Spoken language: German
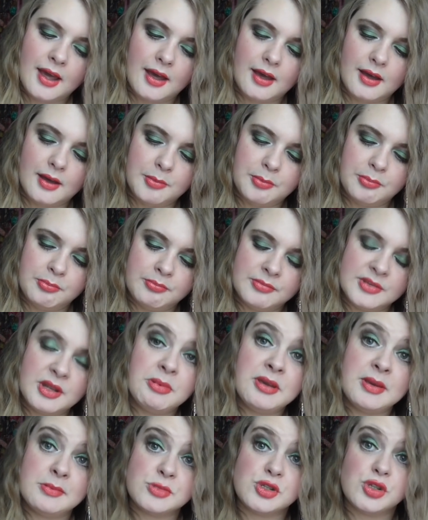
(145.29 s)
Ähm, die
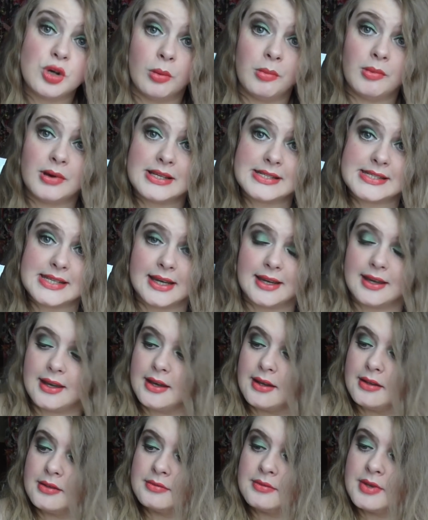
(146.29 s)
habe ich im Sommer sehr
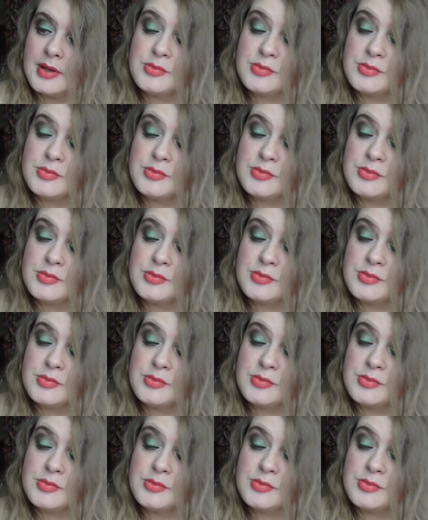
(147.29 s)
gern.